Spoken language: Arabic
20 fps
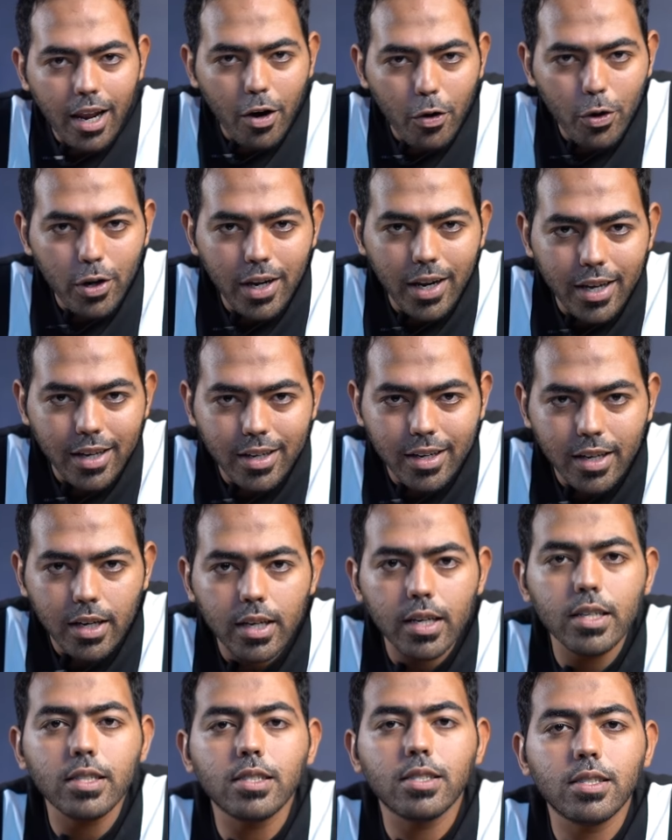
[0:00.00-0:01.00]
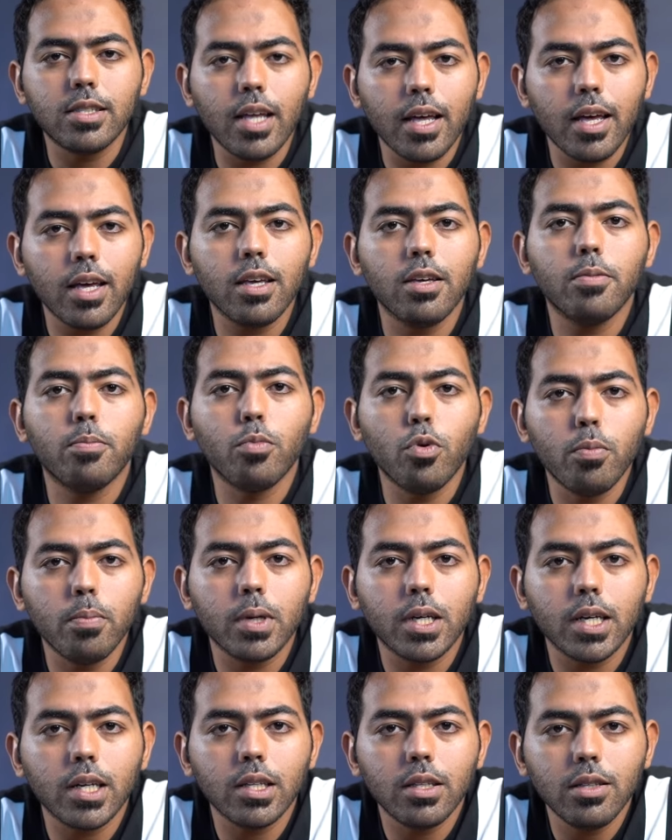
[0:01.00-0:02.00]
اقول لك ازاي
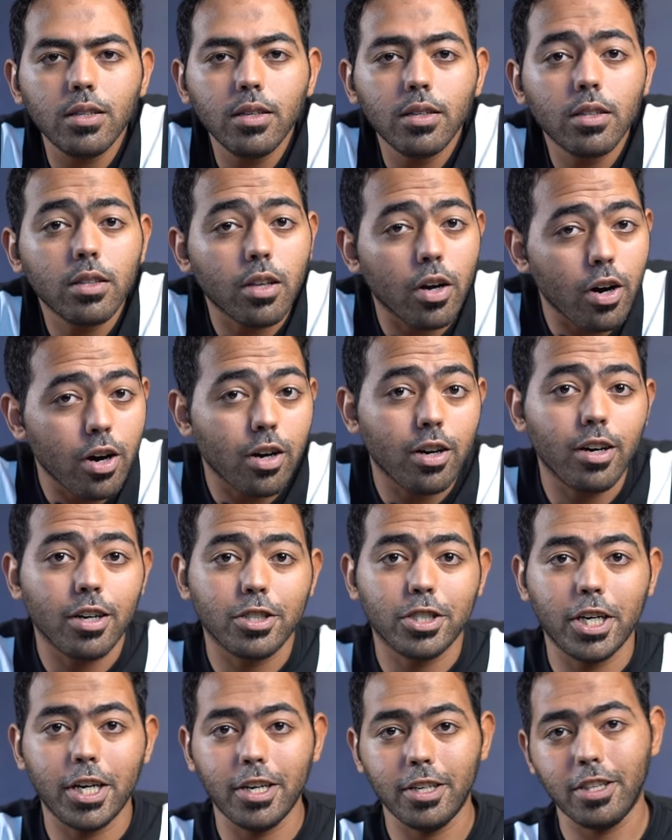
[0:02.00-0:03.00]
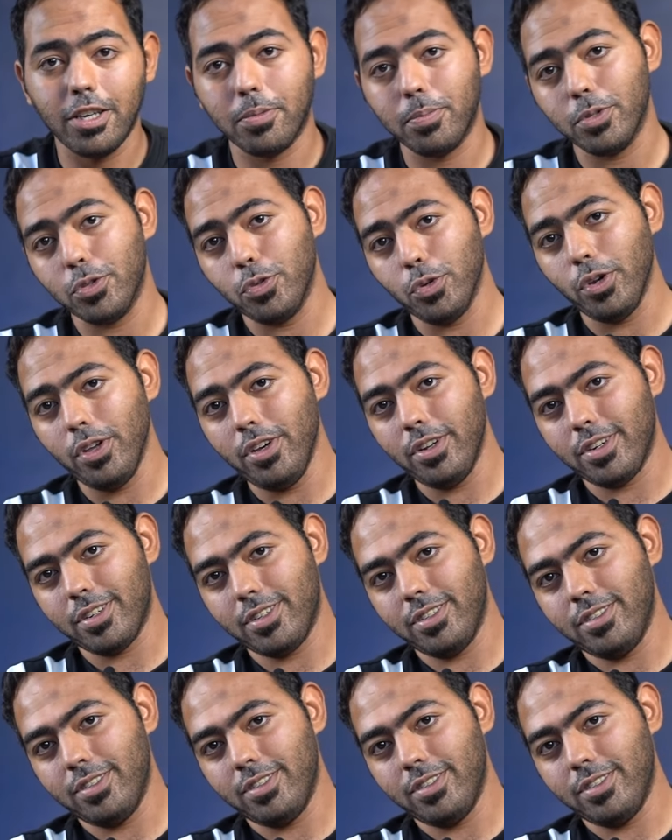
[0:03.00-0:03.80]
ممكن تأجر شقتك بالدولار